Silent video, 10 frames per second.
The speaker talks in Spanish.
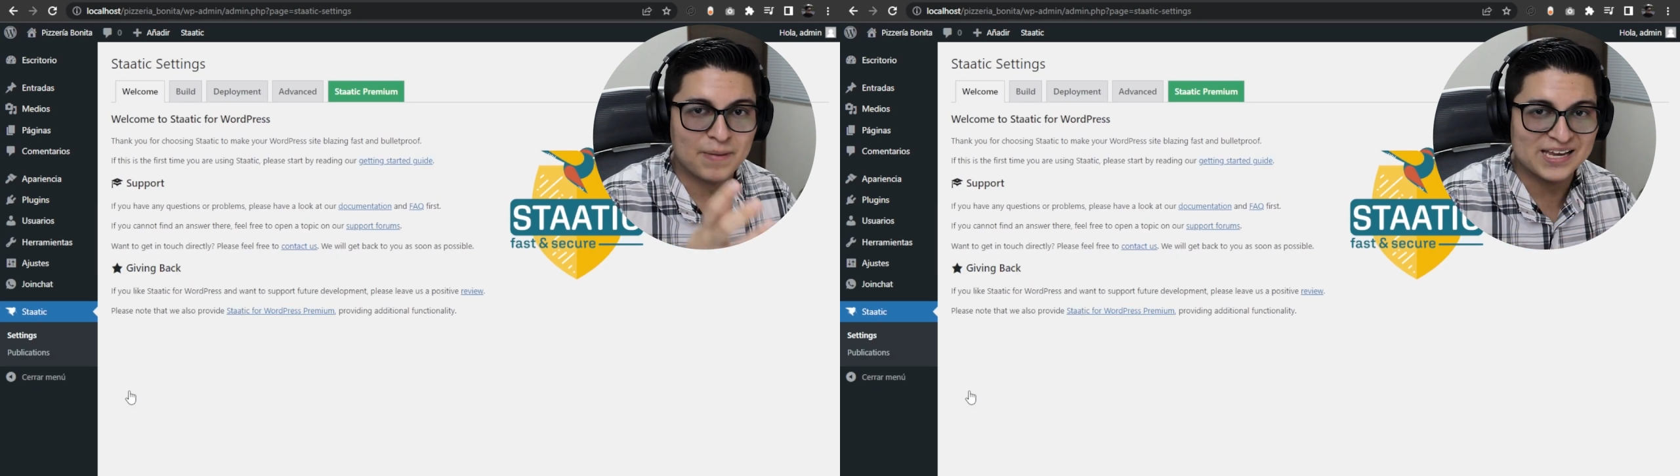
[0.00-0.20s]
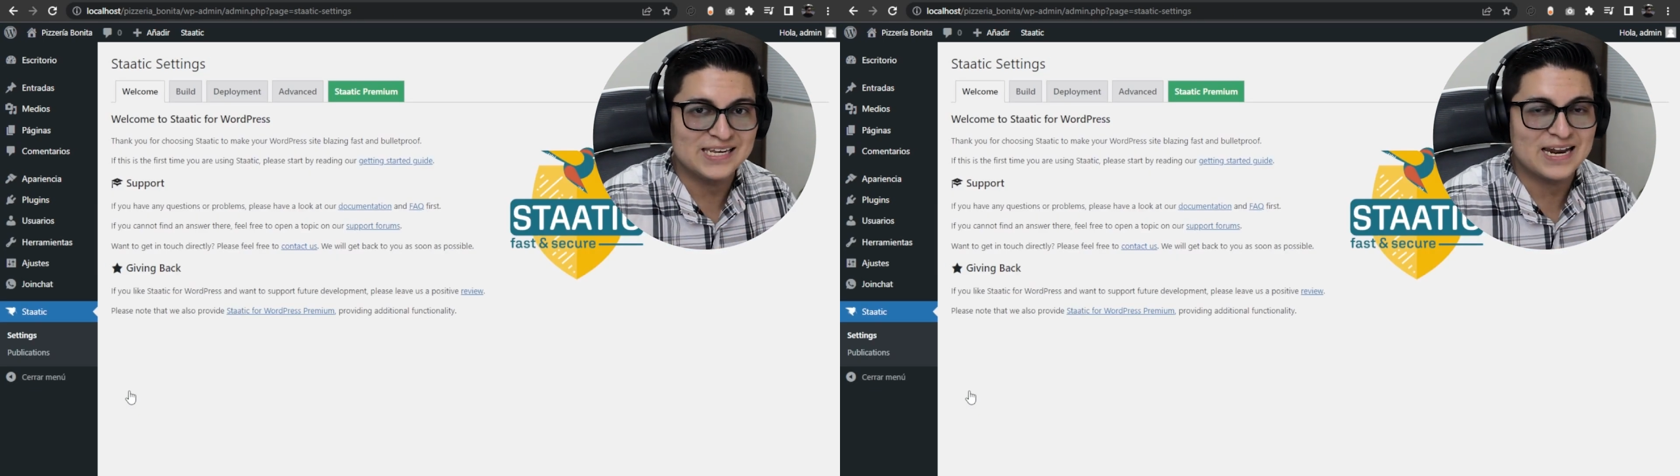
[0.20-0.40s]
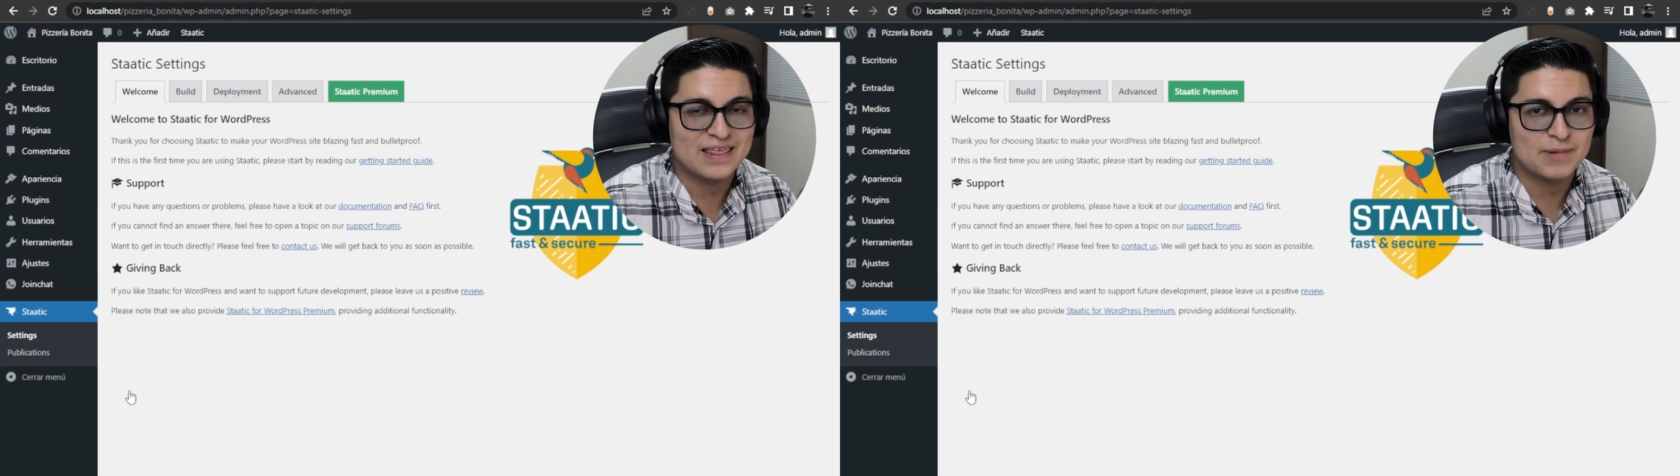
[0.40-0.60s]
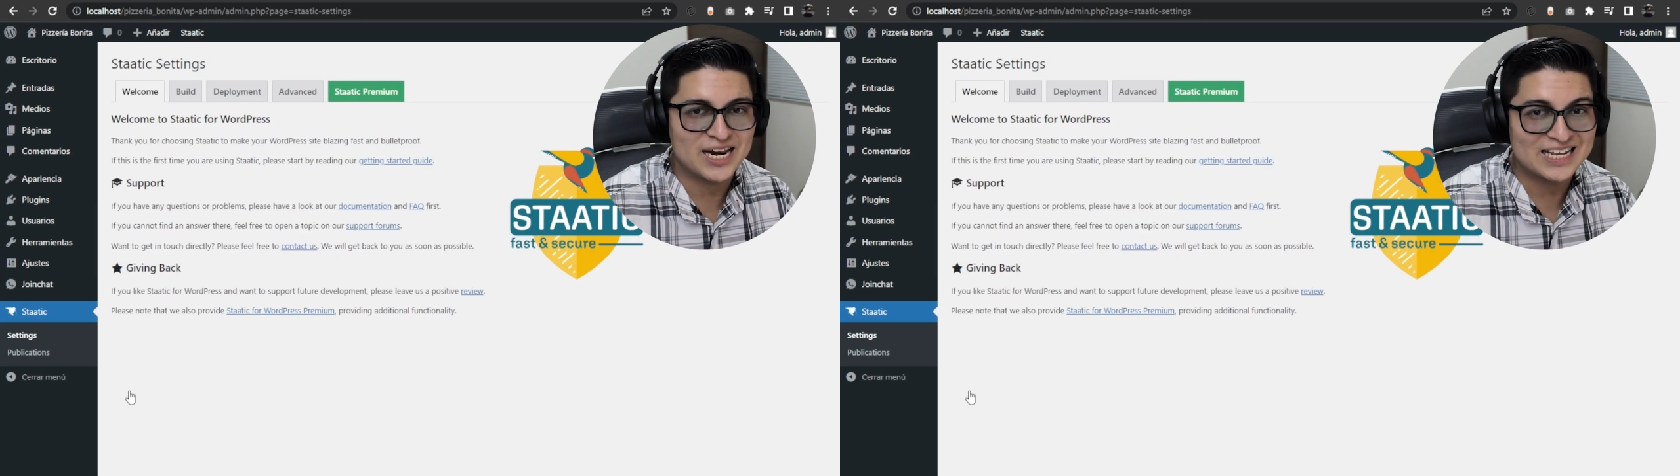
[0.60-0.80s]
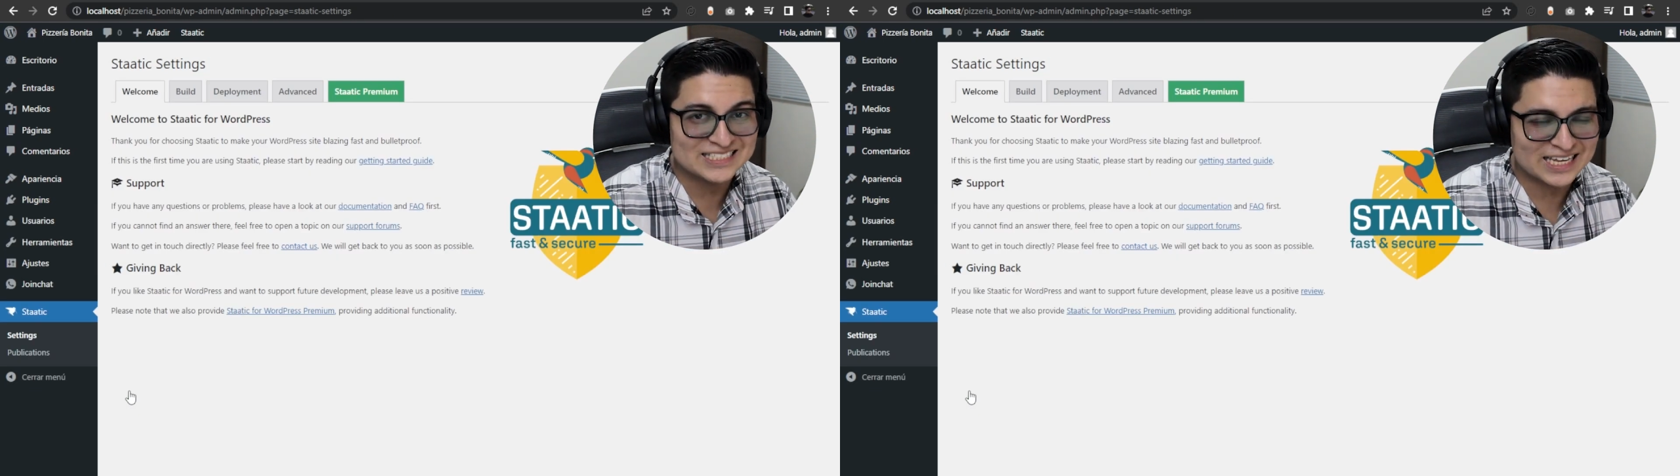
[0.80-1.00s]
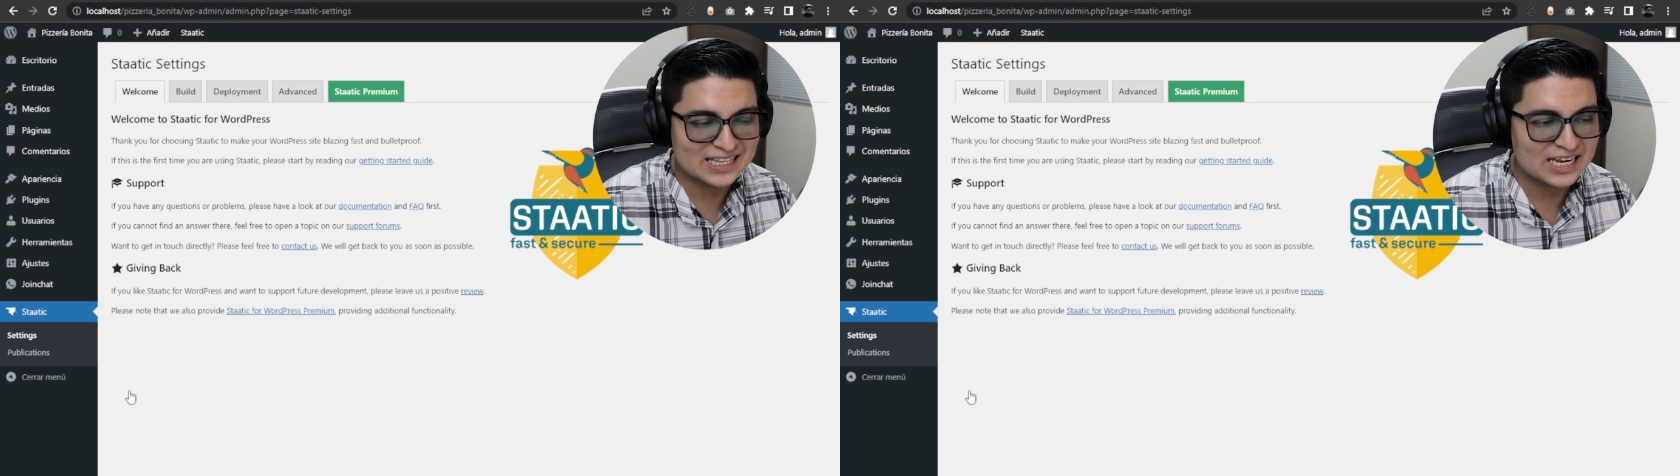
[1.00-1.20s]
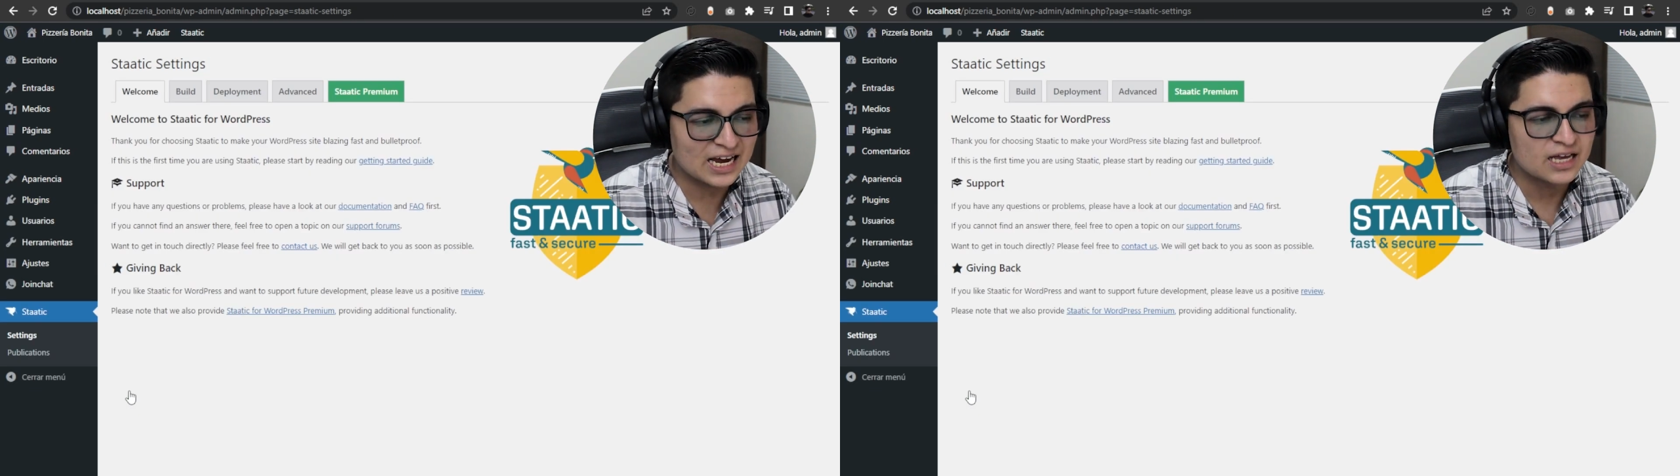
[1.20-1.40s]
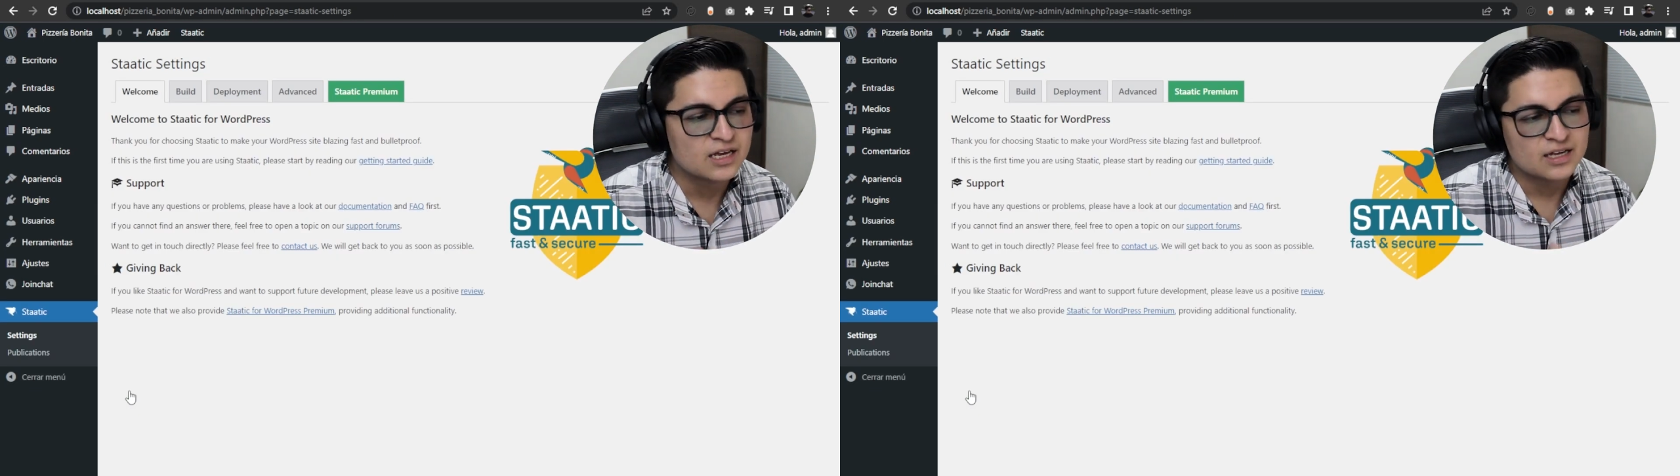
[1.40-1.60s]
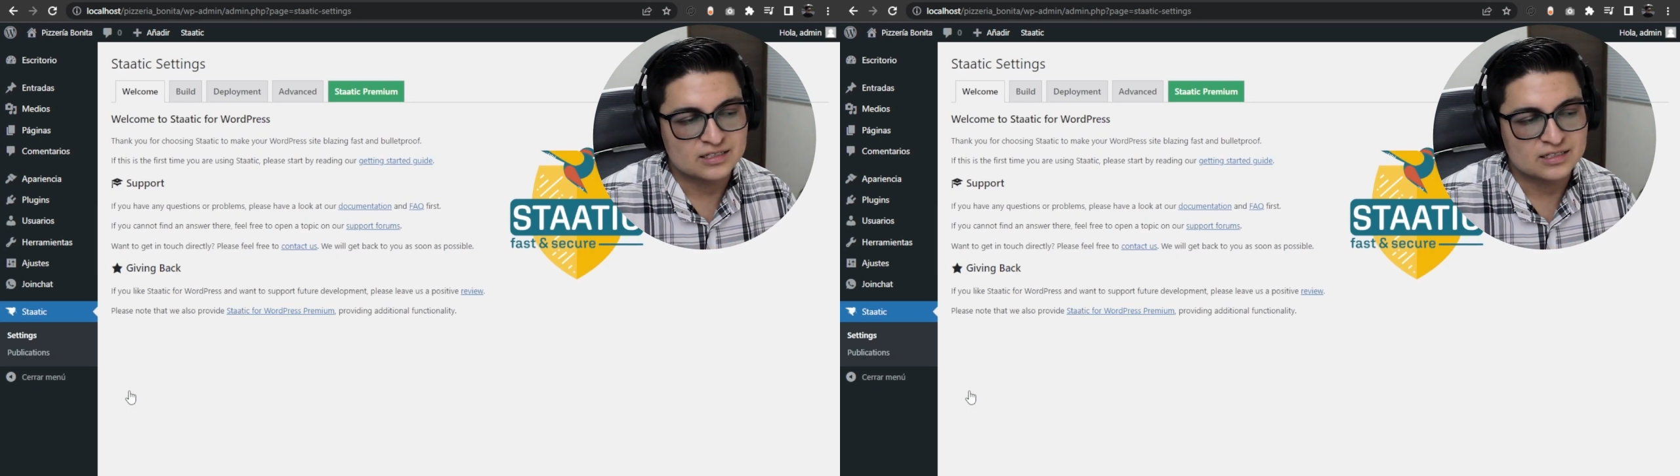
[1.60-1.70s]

página de manera estática,